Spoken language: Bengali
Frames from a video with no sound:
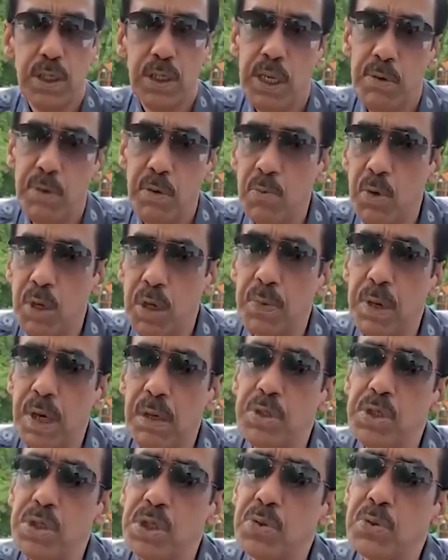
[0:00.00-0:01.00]
এবং মনে প্রাণে
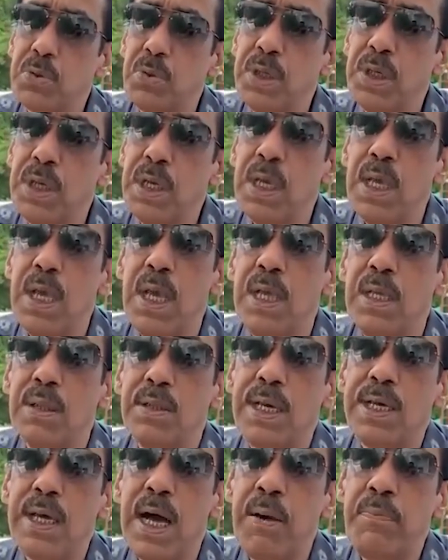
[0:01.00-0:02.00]
বিশ্বাস করি
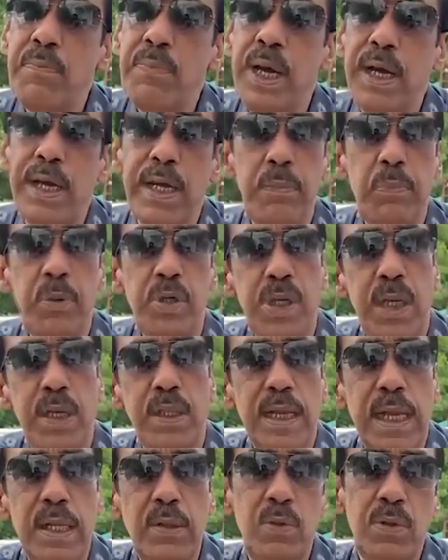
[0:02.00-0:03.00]
তাই আমরা এই বিচারের
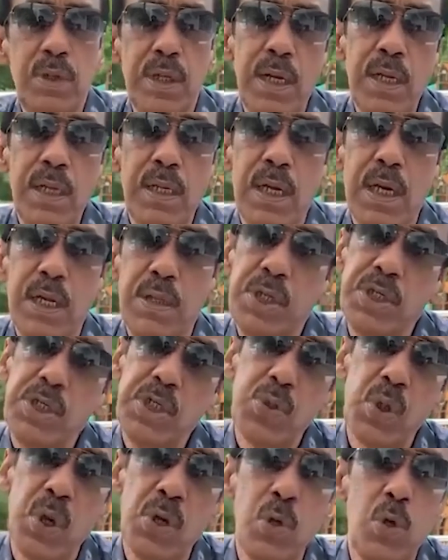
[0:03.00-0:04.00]
দায়িত্বটা দেশের
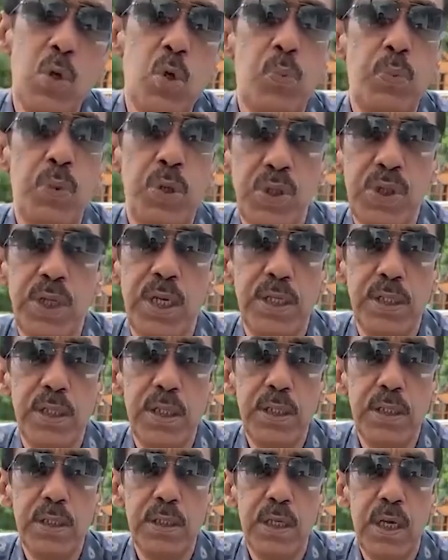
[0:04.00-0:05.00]
জনগণের উপরে ছেড়ে দিই
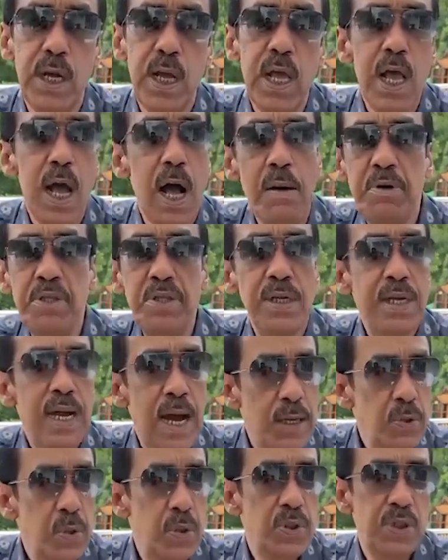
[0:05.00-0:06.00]
আমাদের
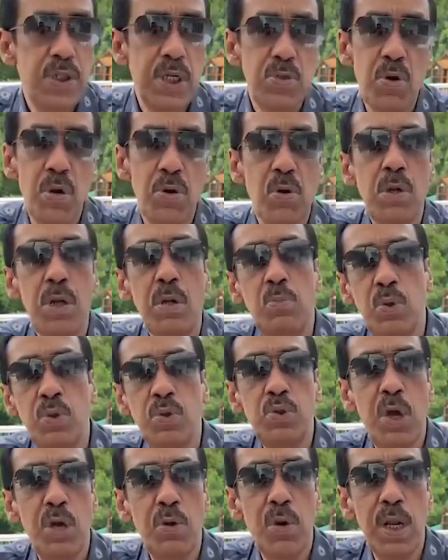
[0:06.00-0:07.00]
কাজ হচ্ছে জনগণের মন
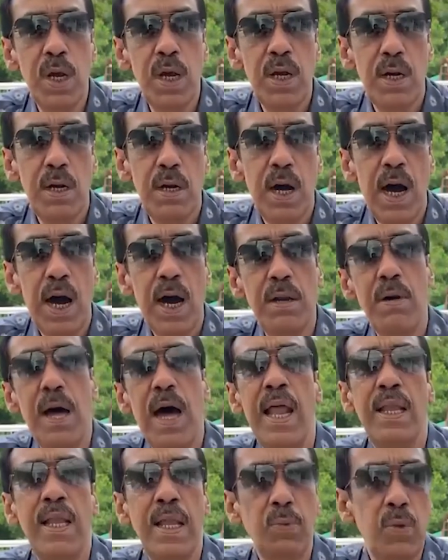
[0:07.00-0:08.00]
জয় করা আর
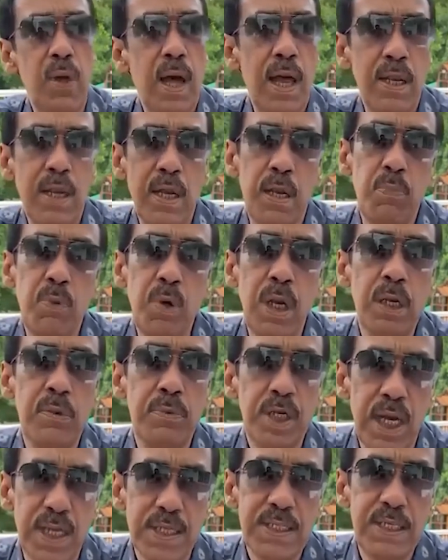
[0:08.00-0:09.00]
আল্লাহ তো আল্লাহ রাবুল আলমিন
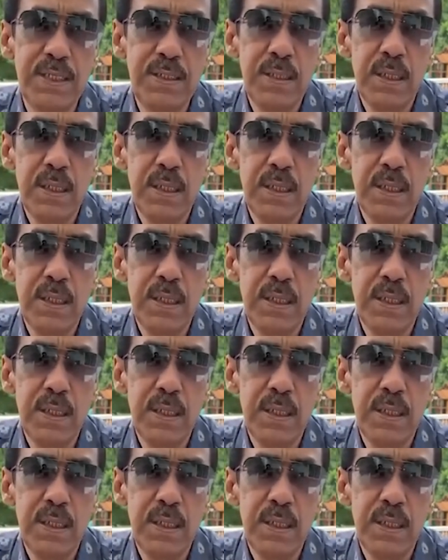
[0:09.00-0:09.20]
আছেন